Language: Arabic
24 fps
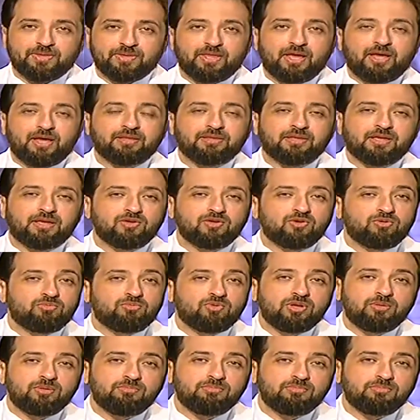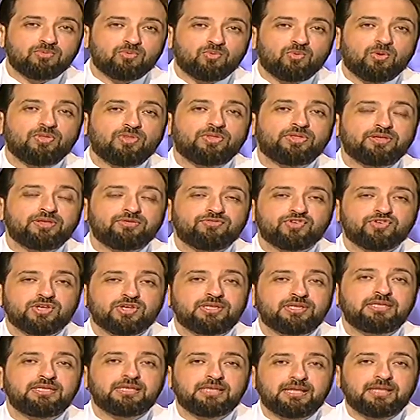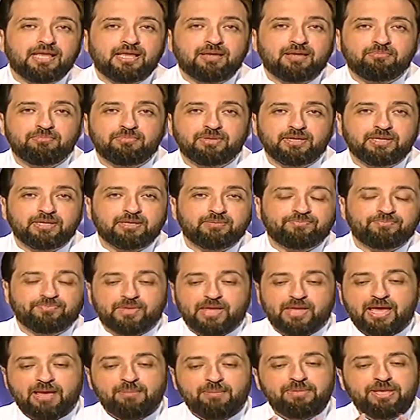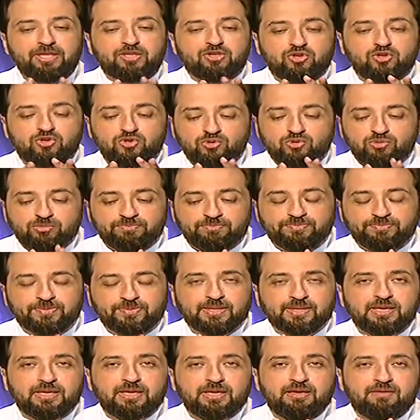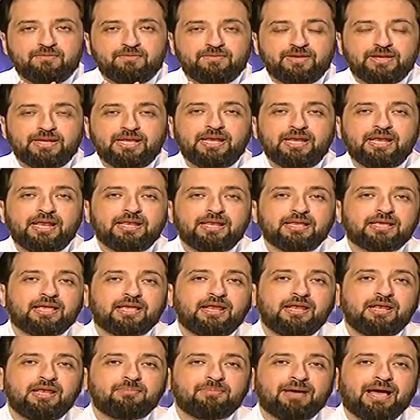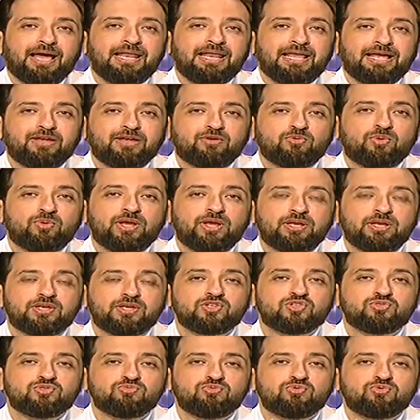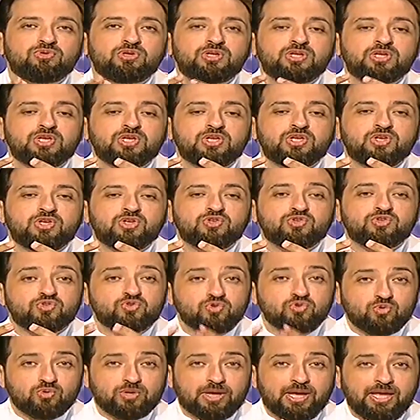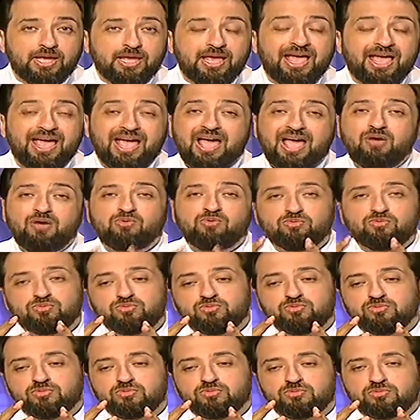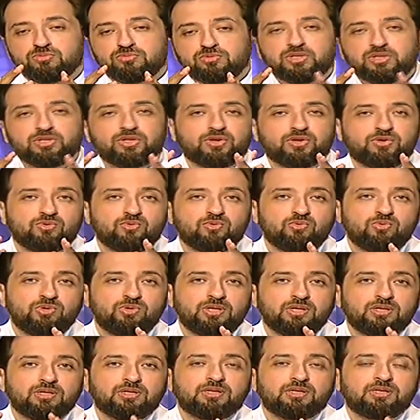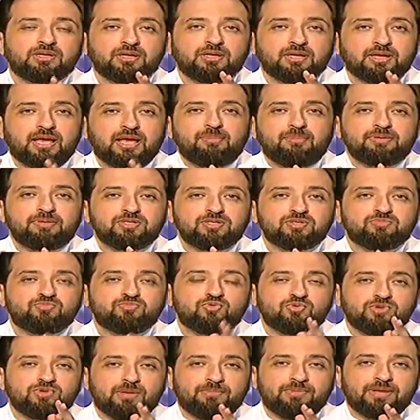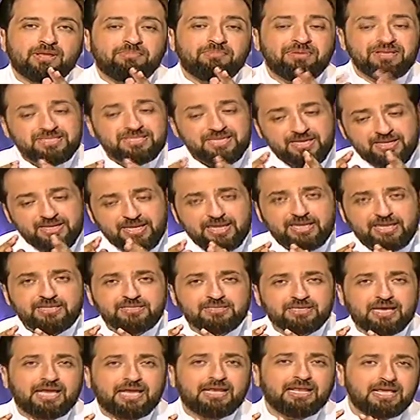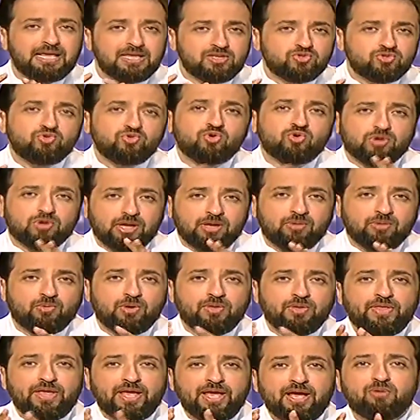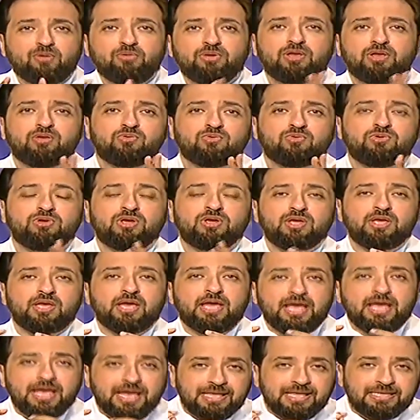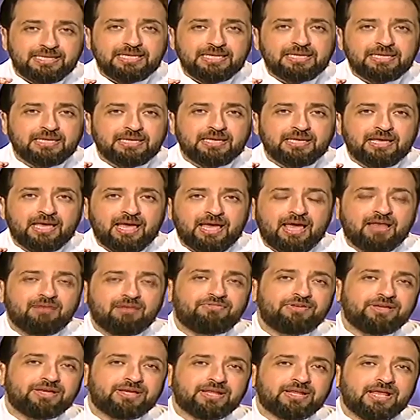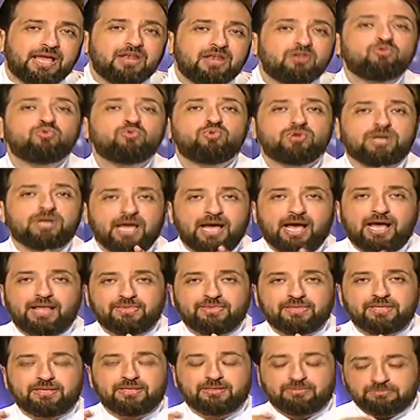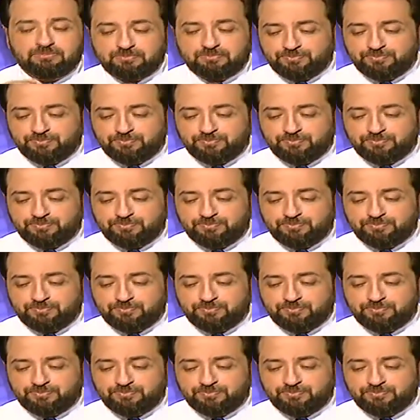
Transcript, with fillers: النهارده يوم مهم وضيف شديد الاهميه اهميه اليوم في ان احنا هنتكلم على عنوان اسمه زوجه او نقدر نقول كابلز بدون ابناء بس هنركز على الزوجه واضح قوي انه هي دي الفكره الاولى عندنا